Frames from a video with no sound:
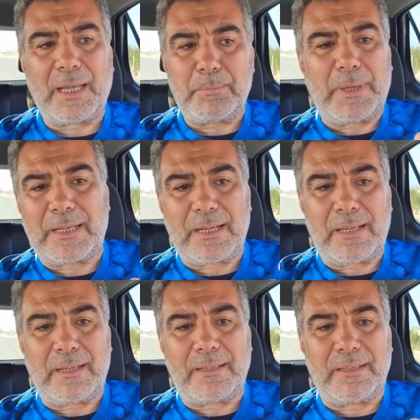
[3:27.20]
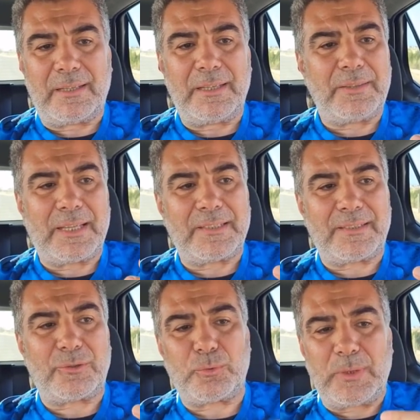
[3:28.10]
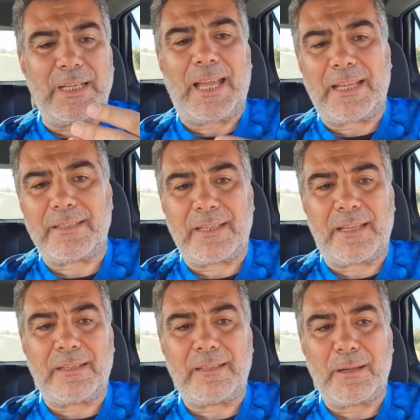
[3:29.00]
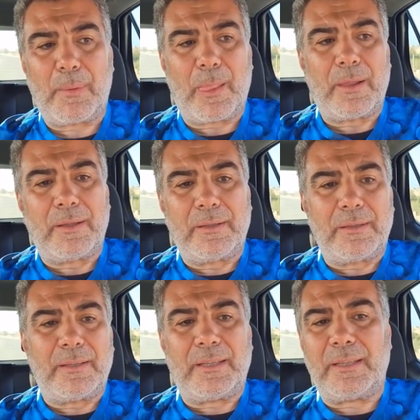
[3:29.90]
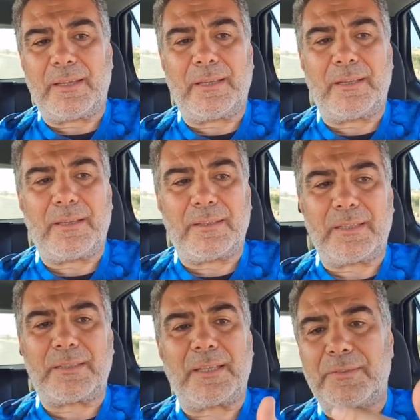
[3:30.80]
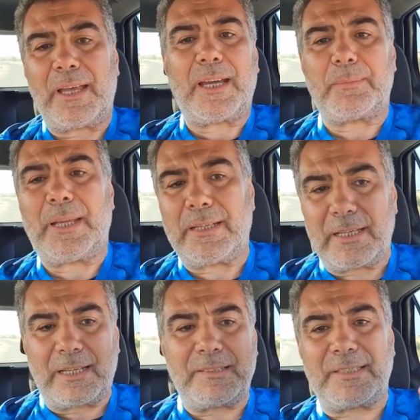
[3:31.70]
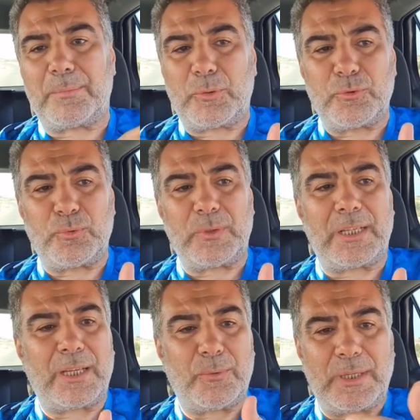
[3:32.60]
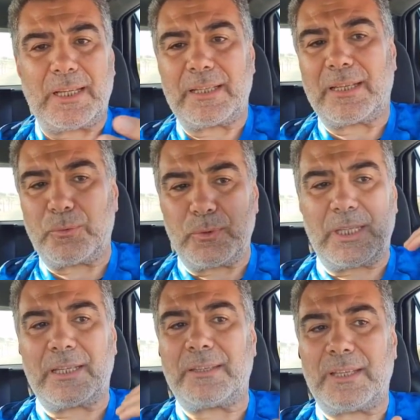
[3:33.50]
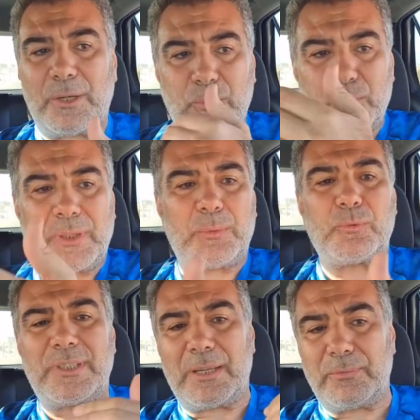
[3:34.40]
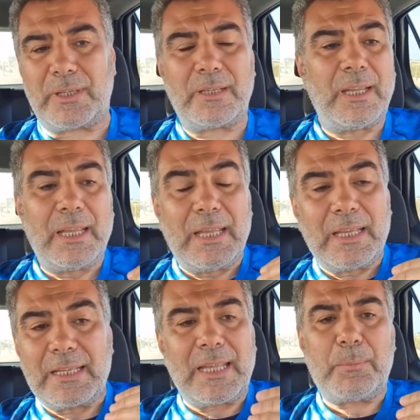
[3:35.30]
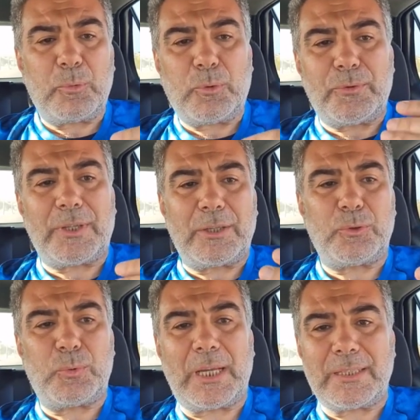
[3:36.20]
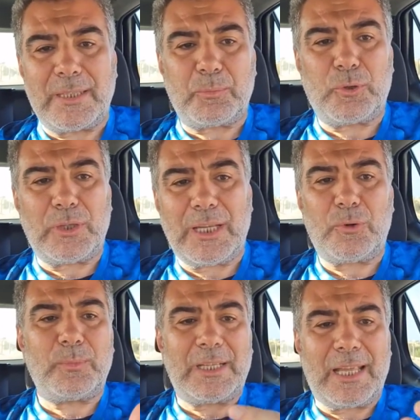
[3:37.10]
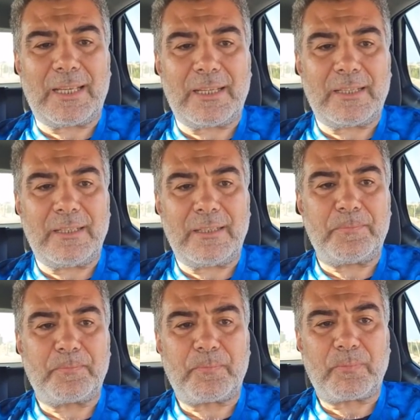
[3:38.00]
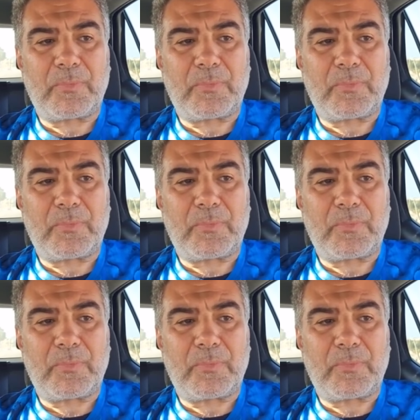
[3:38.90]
كم مرة إذا سئل عنك آه، تتظاهر بأنك لست موجودا أو أنك كنت كذا أو كنت مسافرا كم عذرا تقدم كل يوم للآخرين